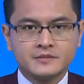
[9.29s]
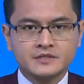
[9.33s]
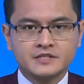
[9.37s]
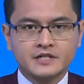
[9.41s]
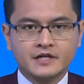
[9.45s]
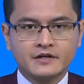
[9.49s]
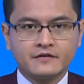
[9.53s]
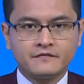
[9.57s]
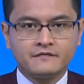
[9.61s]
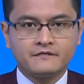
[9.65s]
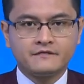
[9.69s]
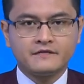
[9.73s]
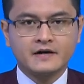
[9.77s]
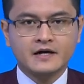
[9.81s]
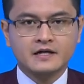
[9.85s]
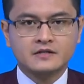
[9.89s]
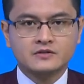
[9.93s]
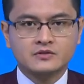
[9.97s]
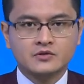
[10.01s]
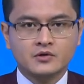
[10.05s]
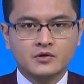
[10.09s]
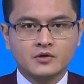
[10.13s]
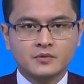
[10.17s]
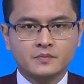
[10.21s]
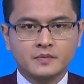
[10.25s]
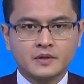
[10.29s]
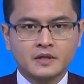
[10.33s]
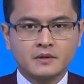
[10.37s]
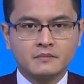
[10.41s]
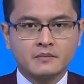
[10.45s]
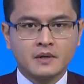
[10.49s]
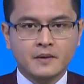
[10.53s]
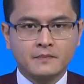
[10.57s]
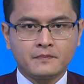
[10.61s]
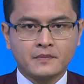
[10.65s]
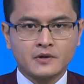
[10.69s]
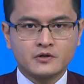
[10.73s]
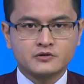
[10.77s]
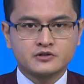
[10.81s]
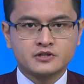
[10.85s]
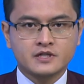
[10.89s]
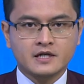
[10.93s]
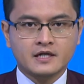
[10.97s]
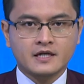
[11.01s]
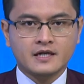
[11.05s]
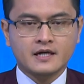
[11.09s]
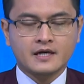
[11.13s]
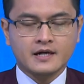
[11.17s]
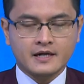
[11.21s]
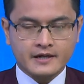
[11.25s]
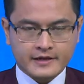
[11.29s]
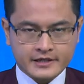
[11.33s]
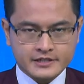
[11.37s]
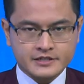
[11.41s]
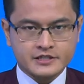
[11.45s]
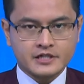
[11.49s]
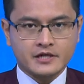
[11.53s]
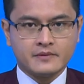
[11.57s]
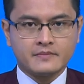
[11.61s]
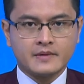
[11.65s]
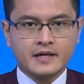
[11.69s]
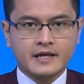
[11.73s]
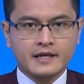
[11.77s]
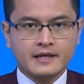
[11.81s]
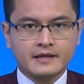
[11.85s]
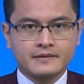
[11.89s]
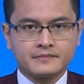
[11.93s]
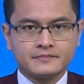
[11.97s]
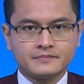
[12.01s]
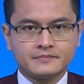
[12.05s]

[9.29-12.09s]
menjadi faktor penyebab melonjaknya harga cabai.